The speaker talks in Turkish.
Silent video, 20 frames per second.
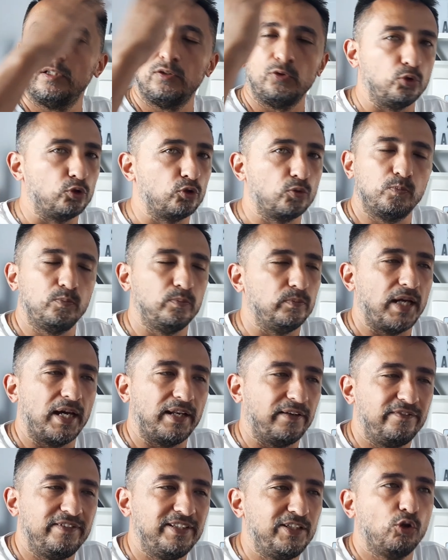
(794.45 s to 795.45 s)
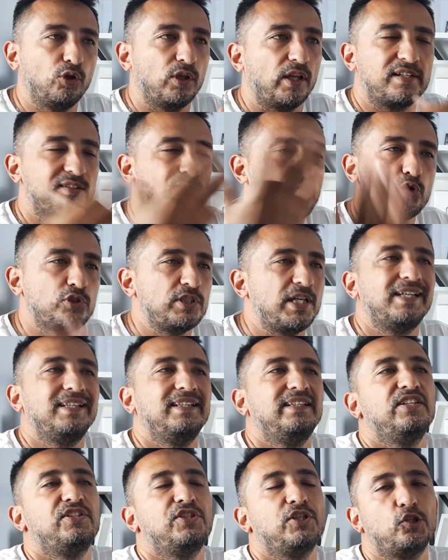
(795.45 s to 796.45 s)
YouTube yani videolarınızı o
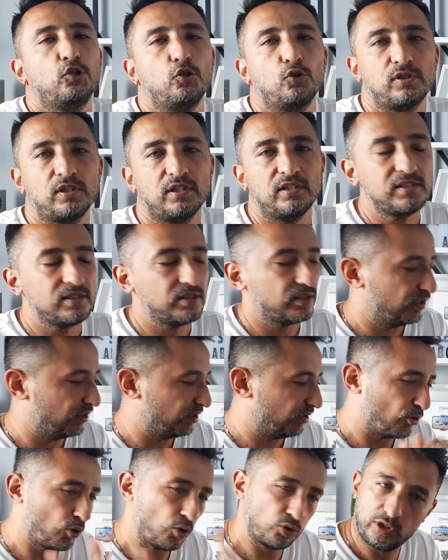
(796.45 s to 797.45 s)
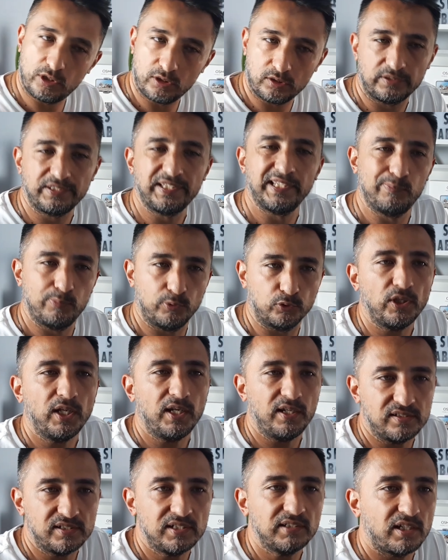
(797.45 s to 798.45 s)
şekilde çekiyorsanız e, koca tripod
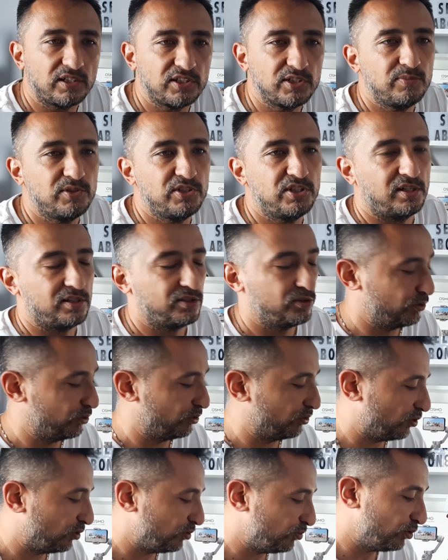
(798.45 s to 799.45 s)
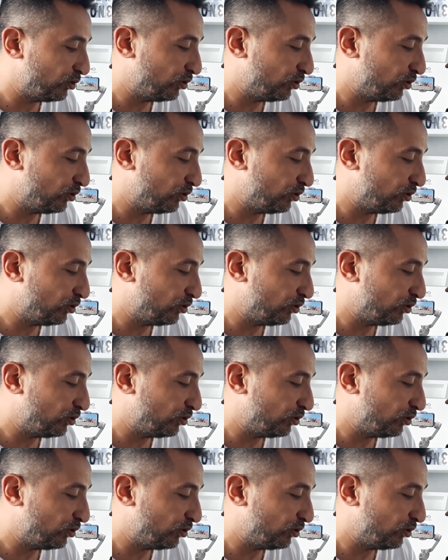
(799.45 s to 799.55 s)
elinizi taşımayacağınızı düşünüyorum.